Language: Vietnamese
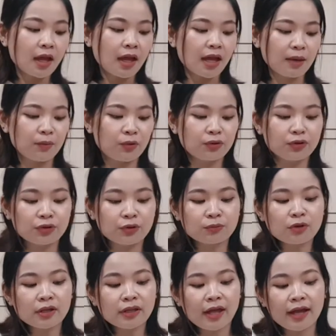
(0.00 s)
à, mọi người
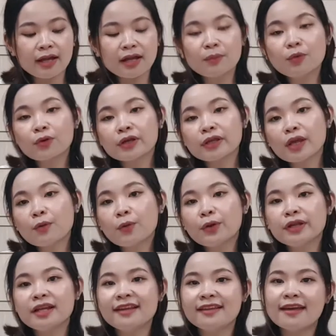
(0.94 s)
cũng có thể là mua cái giấy
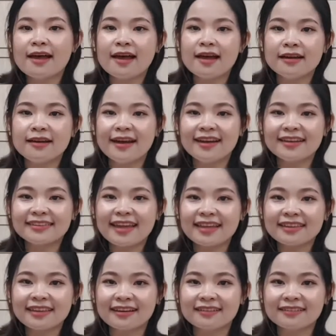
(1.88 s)
quỳ này về để
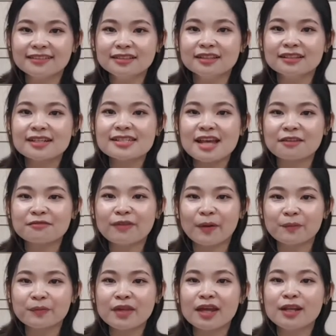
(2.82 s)
test thử những cái sản
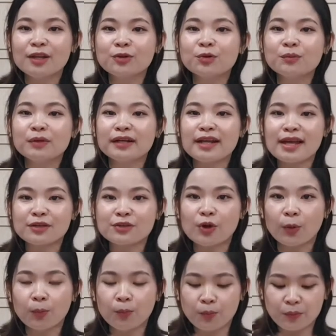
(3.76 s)
phẩm gia đình của mình đang
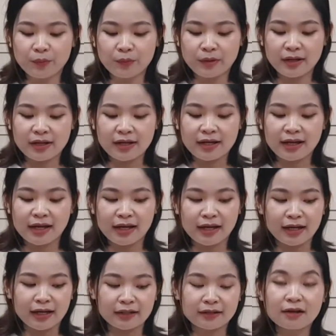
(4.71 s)
dùng
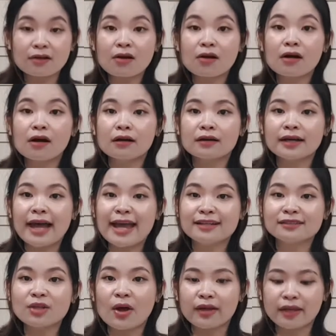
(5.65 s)
à, nó có
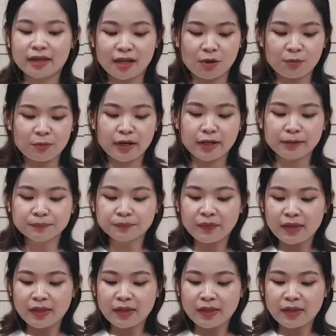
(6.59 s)
an toàn hay không ha